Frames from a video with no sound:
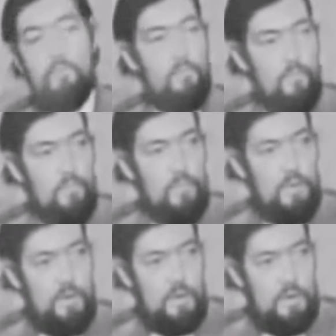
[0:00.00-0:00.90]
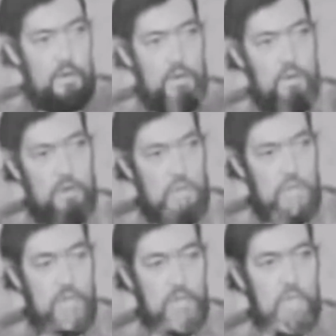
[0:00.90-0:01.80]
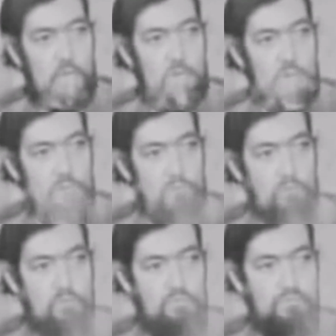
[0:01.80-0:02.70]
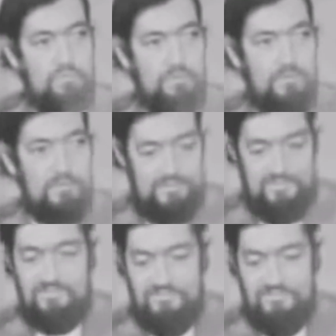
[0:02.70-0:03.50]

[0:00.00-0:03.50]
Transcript: justo en el inicio de la Primera Guerra